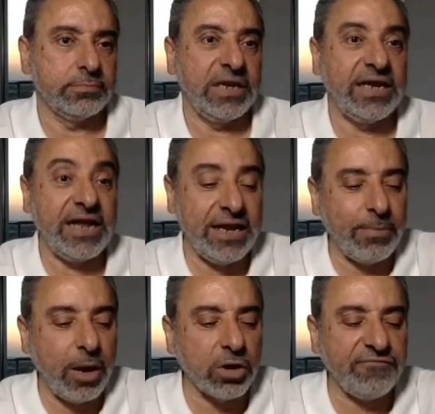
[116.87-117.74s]
لأن هنا
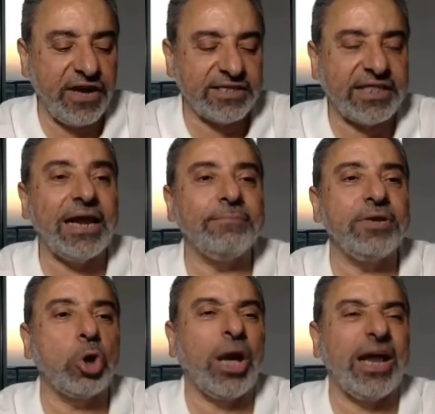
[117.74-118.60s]
موقف هيتعلم
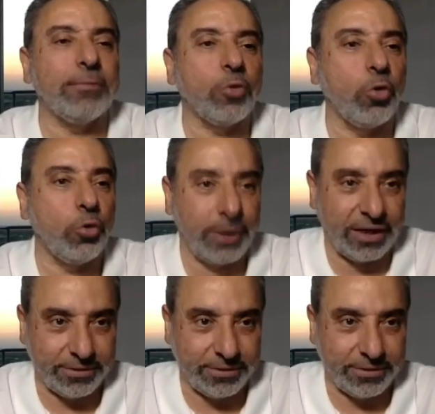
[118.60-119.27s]
منه العالم كله